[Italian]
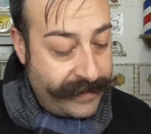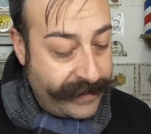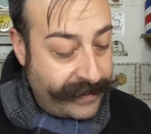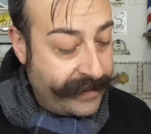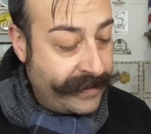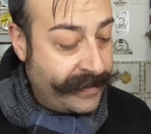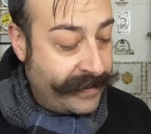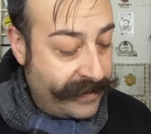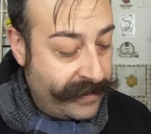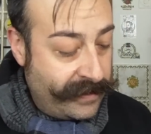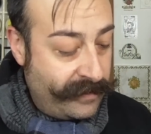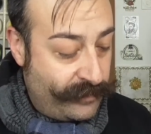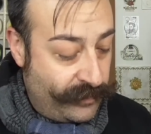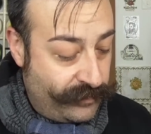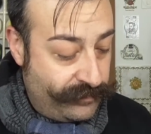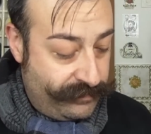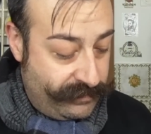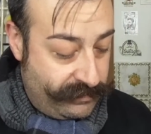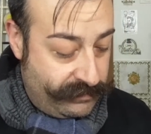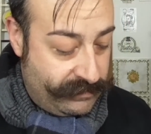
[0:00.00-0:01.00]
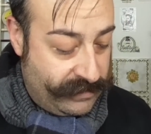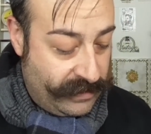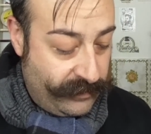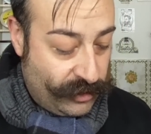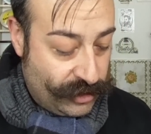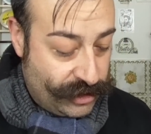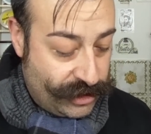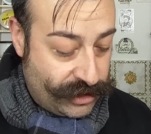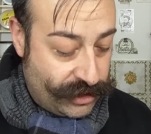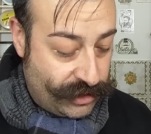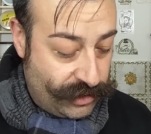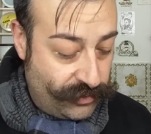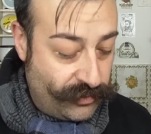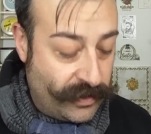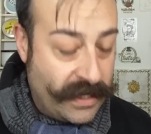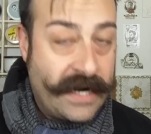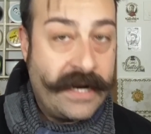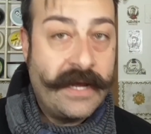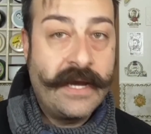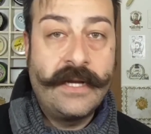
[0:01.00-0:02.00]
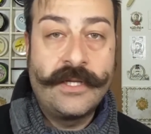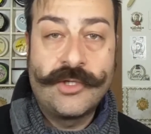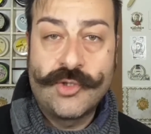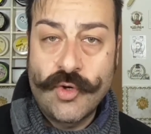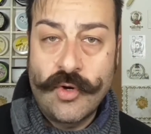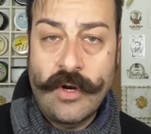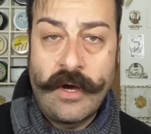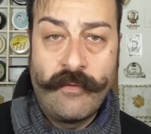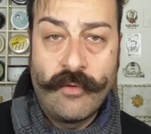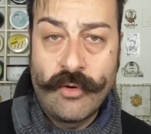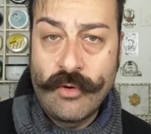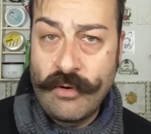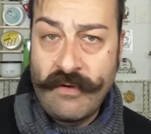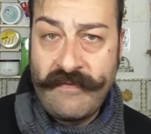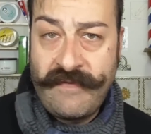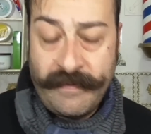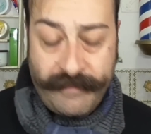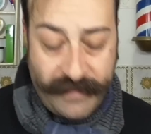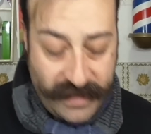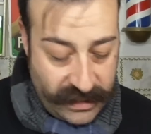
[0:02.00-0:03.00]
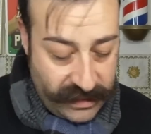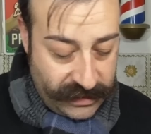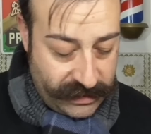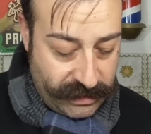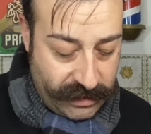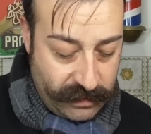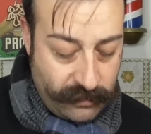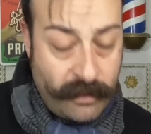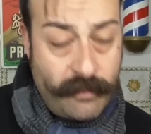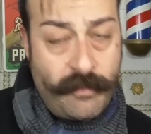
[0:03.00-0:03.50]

Eh, ti posso assicurare che il suo lavoro lo fa benissimo.